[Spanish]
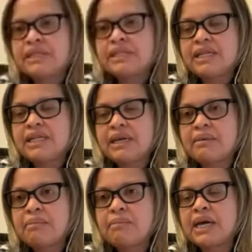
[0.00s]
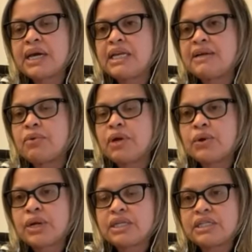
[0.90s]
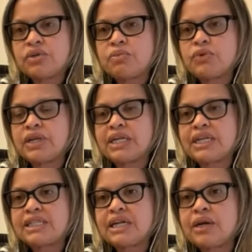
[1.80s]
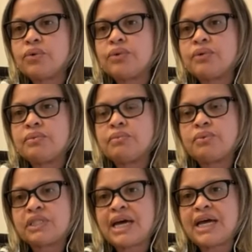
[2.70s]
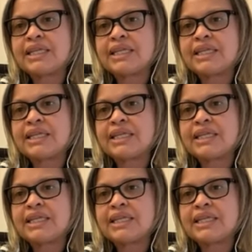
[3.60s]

de mecanismos, la Organización Mundial de la Salud, pues ha